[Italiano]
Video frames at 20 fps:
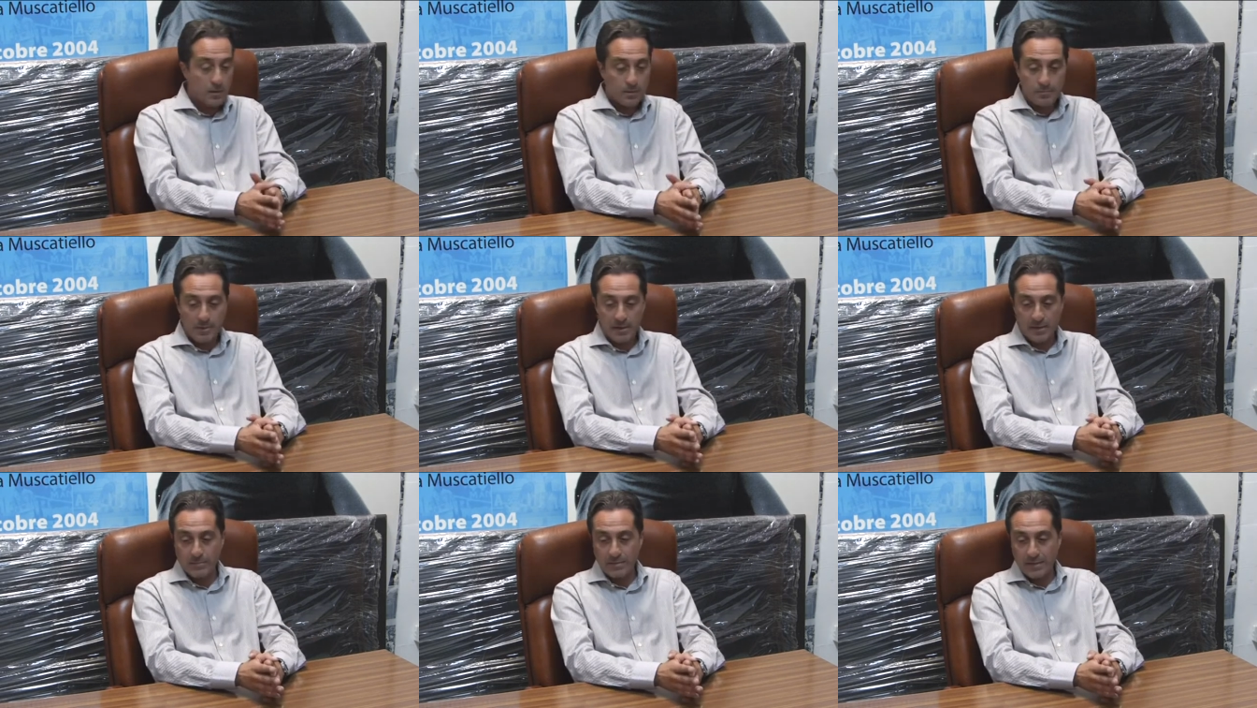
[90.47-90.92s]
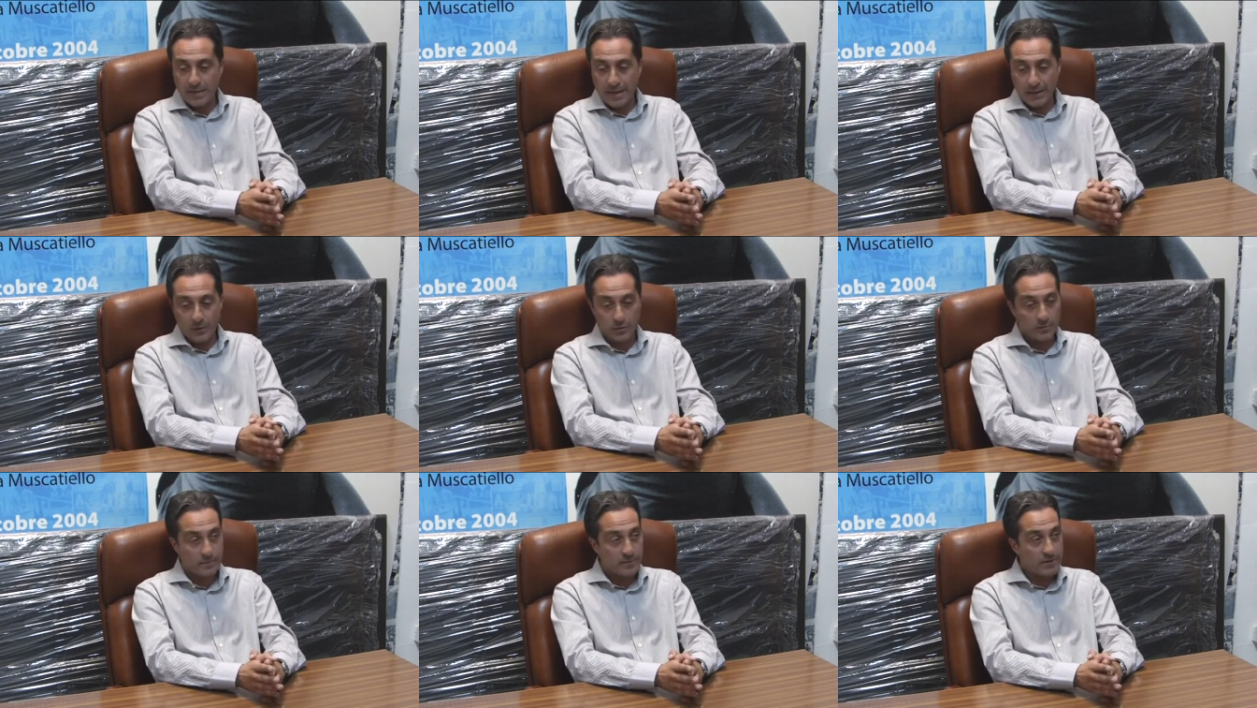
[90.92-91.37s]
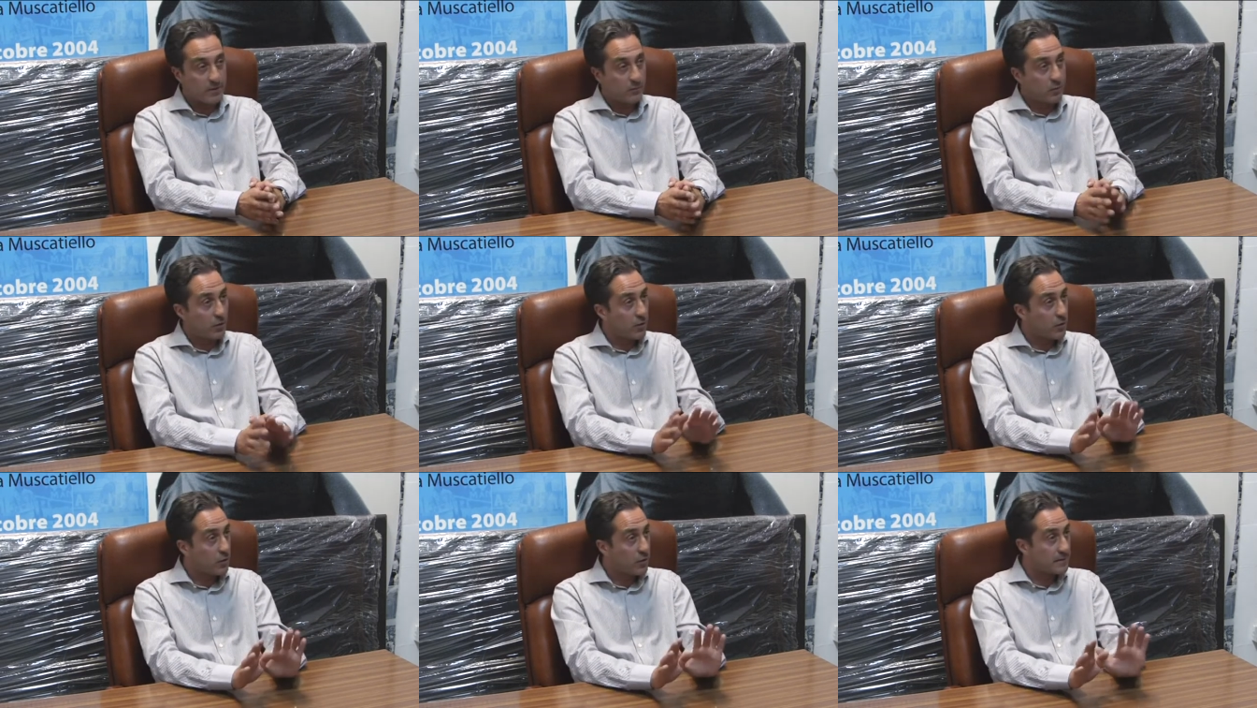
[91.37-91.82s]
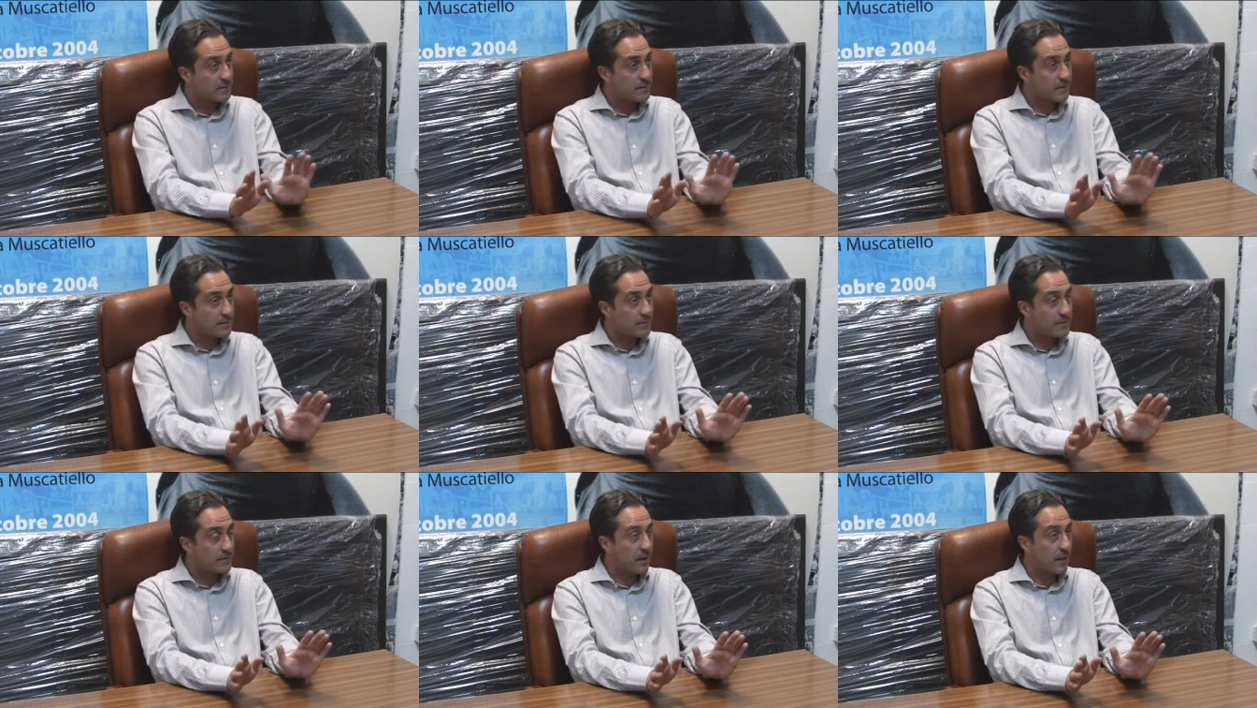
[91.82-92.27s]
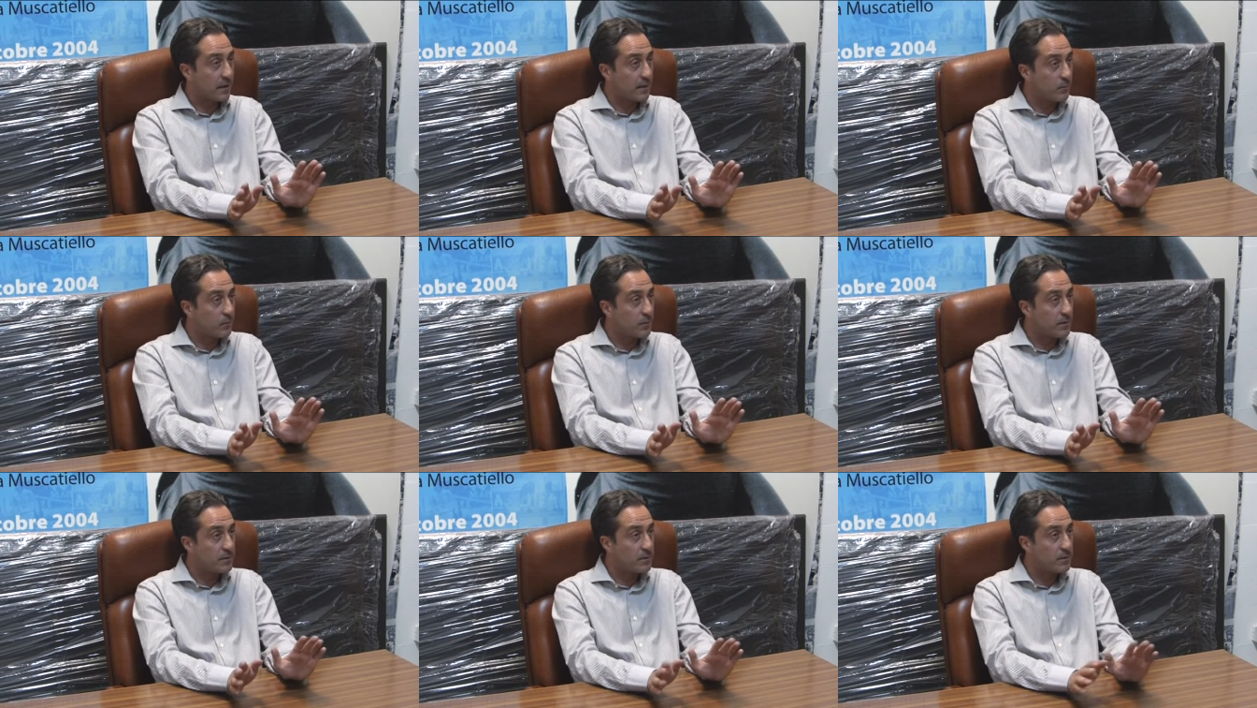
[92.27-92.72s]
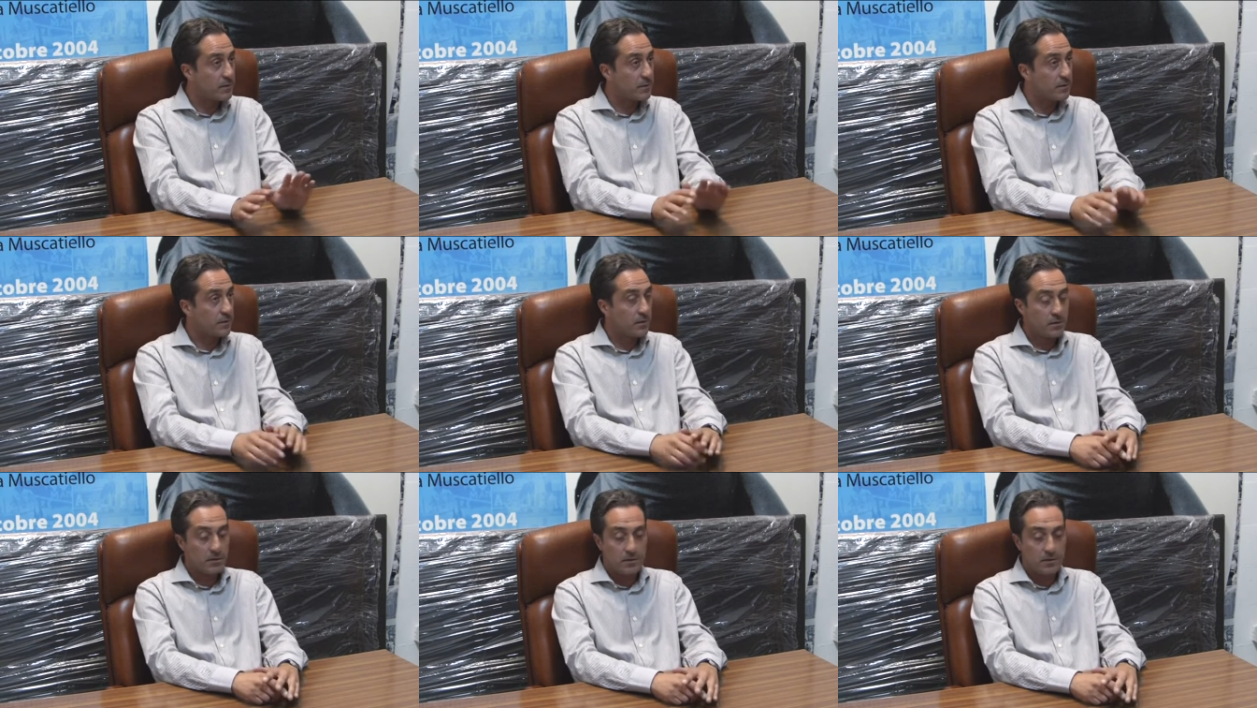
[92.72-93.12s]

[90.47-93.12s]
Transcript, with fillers: Per i miracoli mi devo ancora attrezzare, quindi